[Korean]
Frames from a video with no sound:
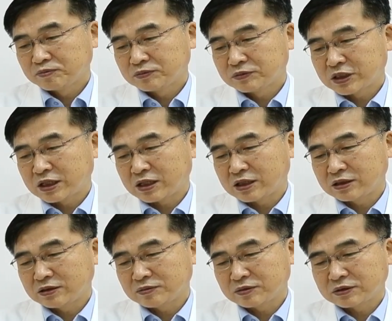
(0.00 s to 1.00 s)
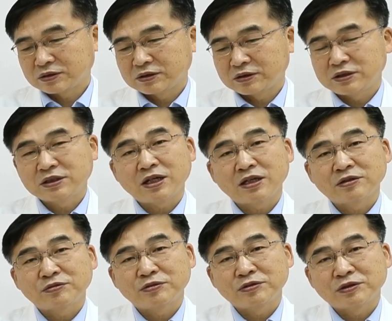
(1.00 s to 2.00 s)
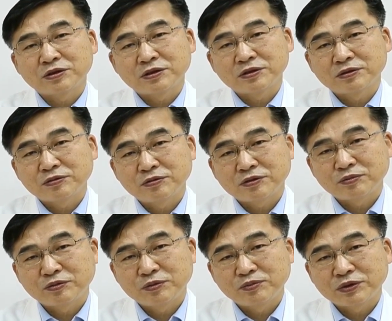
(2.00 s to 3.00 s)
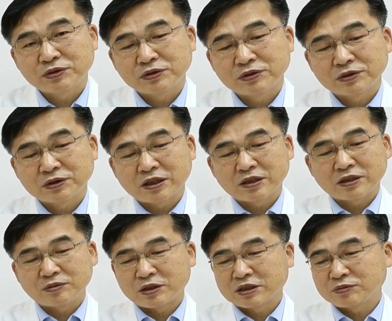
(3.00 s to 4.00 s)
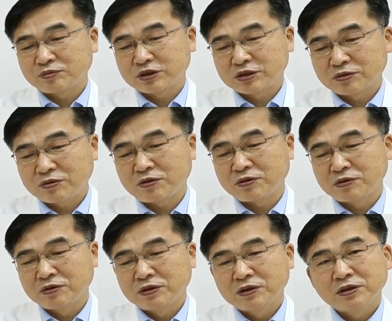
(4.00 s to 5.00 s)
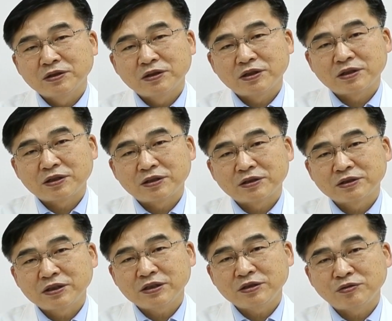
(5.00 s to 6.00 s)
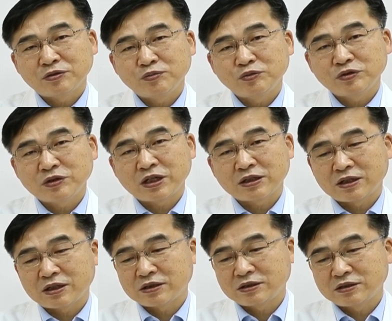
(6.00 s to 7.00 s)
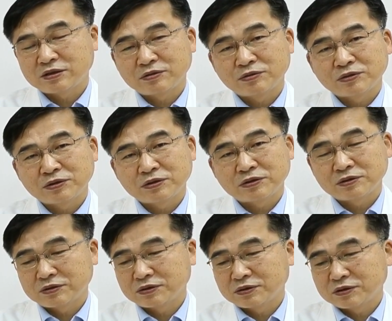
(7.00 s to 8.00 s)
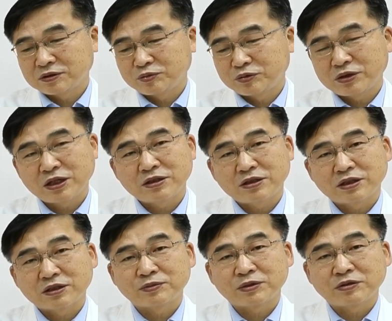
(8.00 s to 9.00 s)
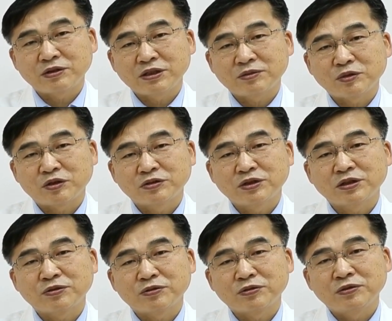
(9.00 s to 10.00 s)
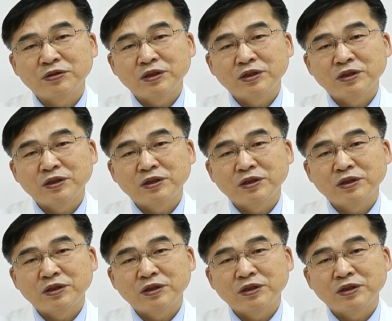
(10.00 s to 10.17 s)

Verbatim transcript: 자, 그 이상으로 이제 오늘 브리핑은 간단히 말씀드리고, 어, 최근 논문 하나를 오늘 리뷰해 드리겠습니다. 왜냐하면 어제도